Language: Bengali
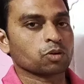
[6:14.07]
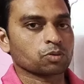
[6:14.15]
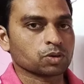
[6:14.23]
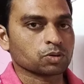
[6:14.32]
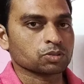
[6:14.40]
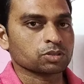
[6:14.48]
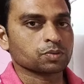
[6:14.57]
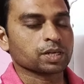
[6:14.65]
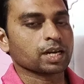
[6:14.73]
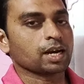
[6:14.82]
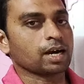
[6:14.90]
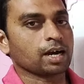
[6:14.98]
পরমাণু হতে
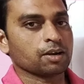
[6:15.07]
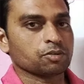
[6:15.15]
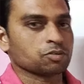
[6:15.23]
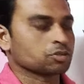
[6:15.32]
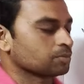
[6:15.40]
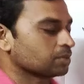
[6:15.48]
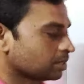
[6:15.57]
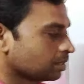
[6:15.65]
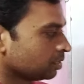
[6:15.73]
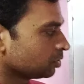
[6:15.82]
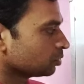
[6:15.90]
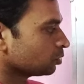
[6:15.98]
পারে আয়ন হতে পারে
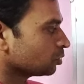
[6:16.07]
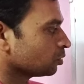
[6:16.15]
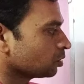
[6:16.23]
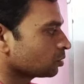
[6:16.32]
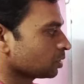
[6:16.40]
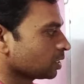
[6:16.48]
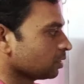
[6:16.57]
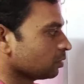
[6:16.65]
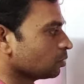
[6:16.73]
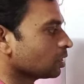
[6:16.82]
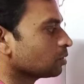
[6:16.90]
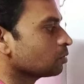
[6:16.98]
তো ওই গঠনকারী
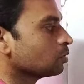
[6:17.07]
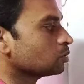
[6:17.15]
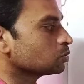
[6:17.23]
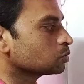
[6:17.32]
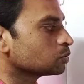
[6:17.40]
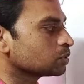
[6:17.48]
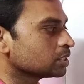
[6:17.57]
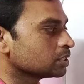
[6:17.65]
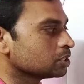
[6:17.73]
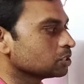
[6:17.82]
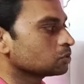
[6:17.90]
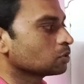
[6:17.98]
কোণাগুলো
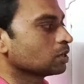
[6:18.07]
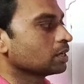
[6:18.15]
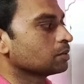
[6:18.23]
সুনির্দিষ্ট